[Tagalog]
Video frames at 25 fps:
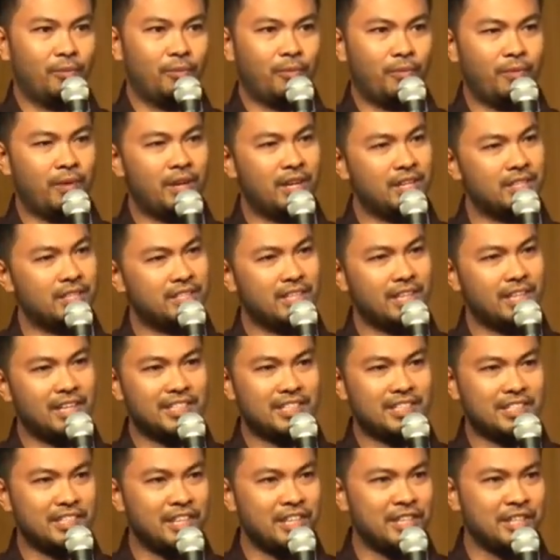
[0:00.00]
We are still
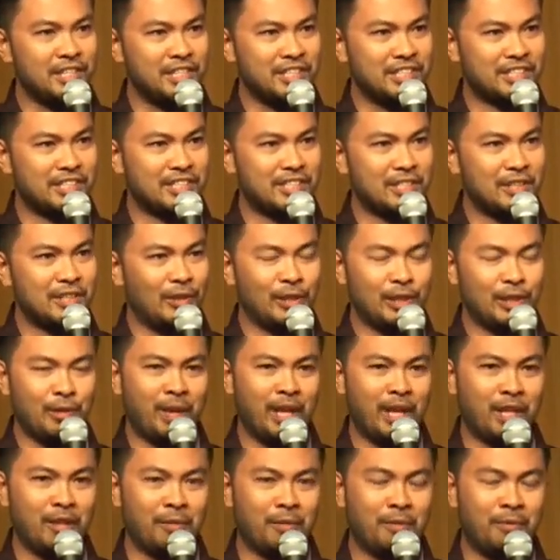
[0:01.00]
sinners. Although
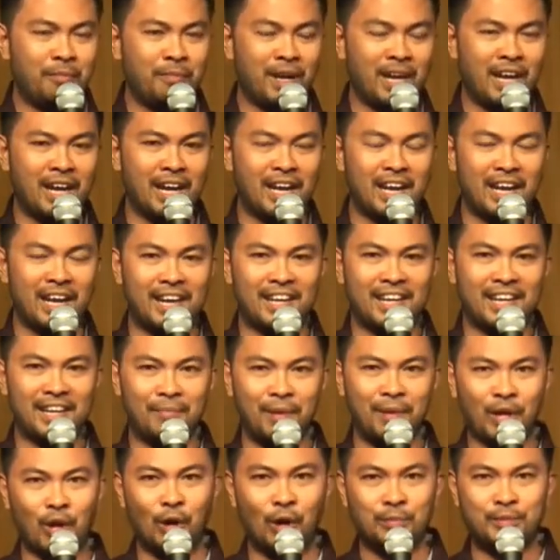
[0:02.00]
merong mga
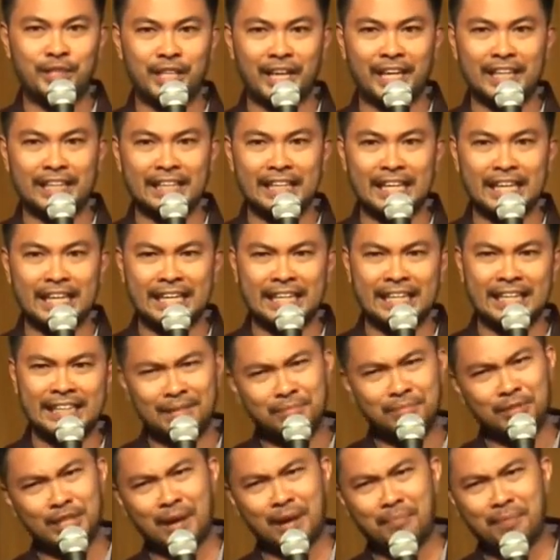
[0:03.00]
mag-object na hindi
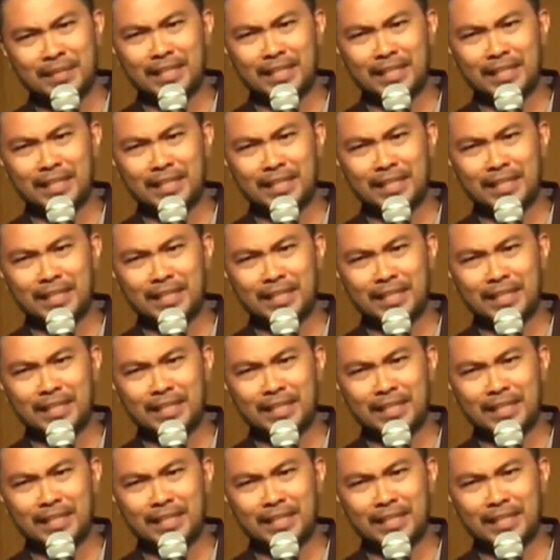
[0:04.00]
mo dapat